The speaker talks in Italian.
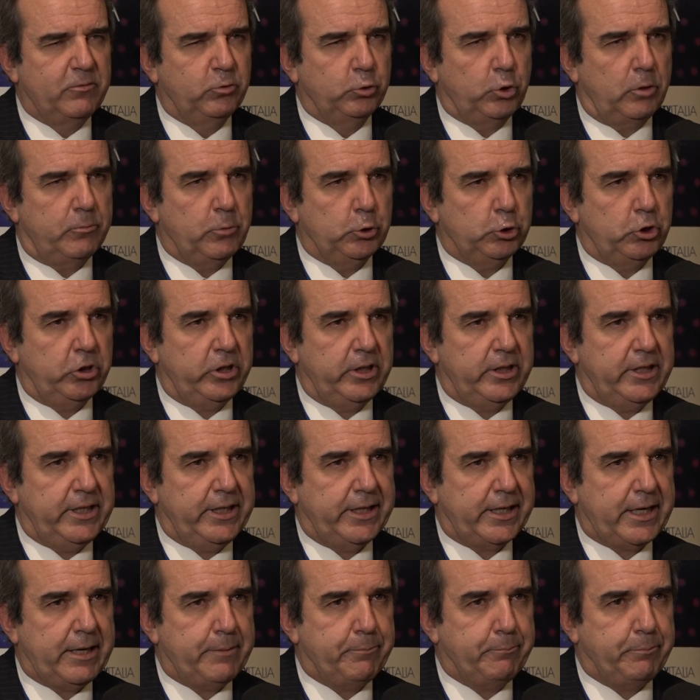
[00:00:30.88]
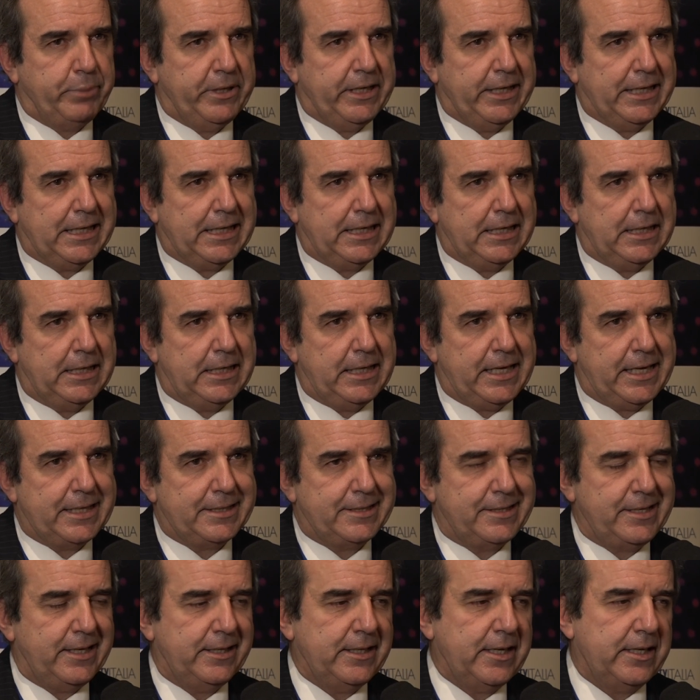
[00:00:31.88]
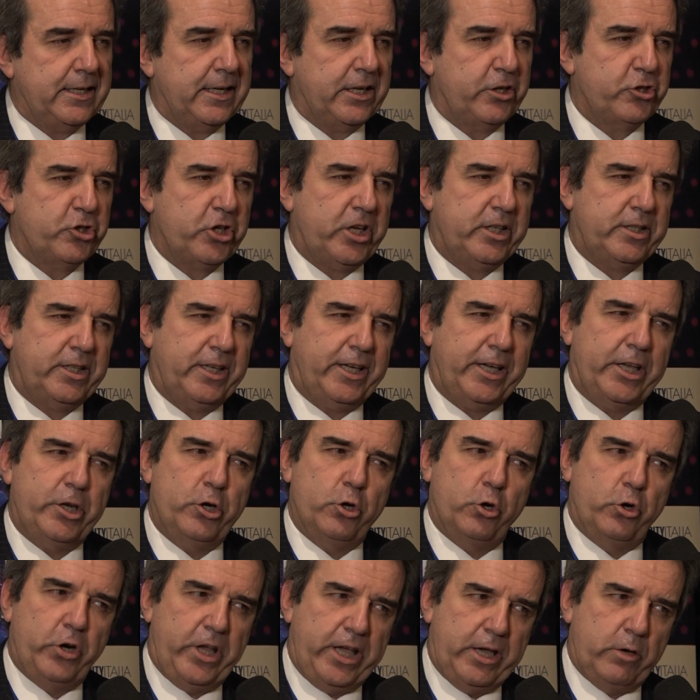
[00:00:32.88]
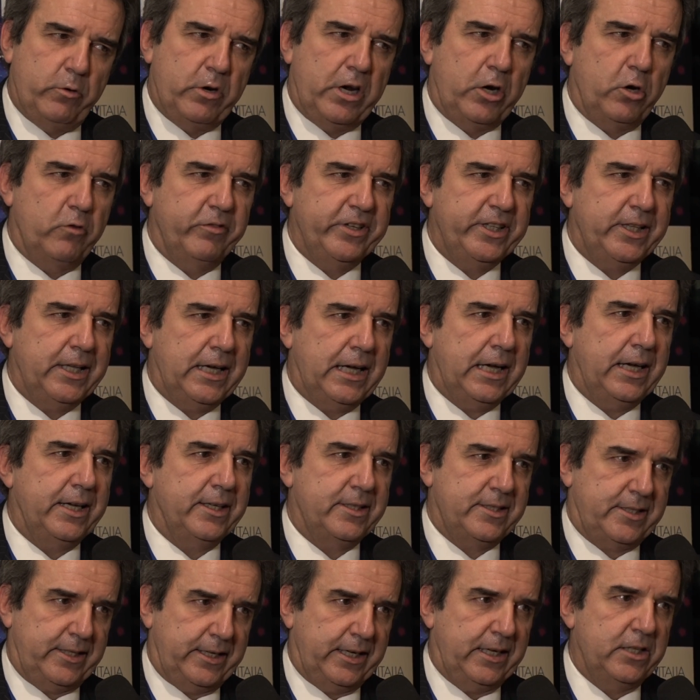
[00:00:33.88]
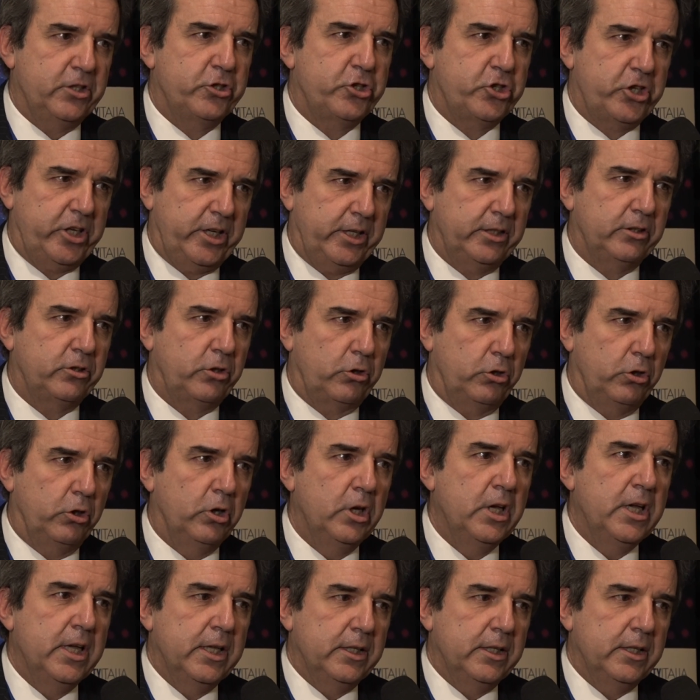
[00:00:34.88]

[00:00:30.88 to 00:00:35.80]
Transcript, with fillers: avuto modo di dire per le aziende energetiche non è una novità essere al centro